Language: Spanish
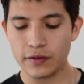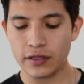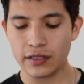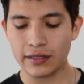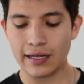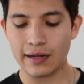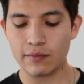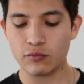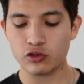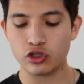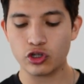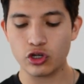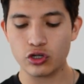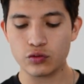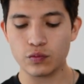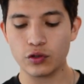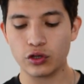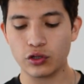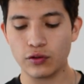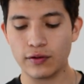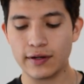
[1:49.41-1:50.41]
y tenemos dos
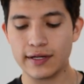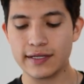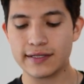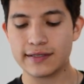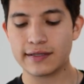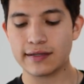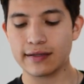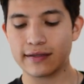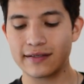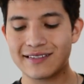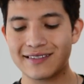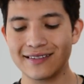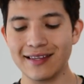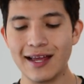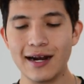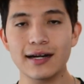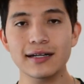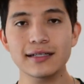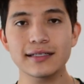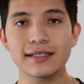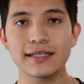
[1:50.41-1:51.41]
botones,
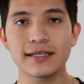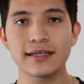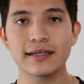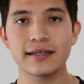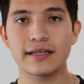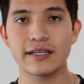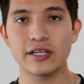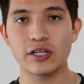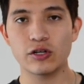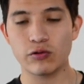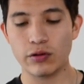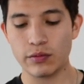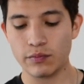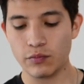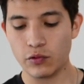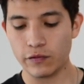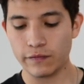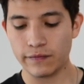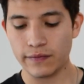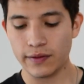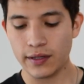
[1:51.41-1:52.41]
Start y
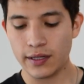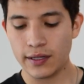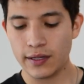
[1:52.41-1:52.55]
Remove.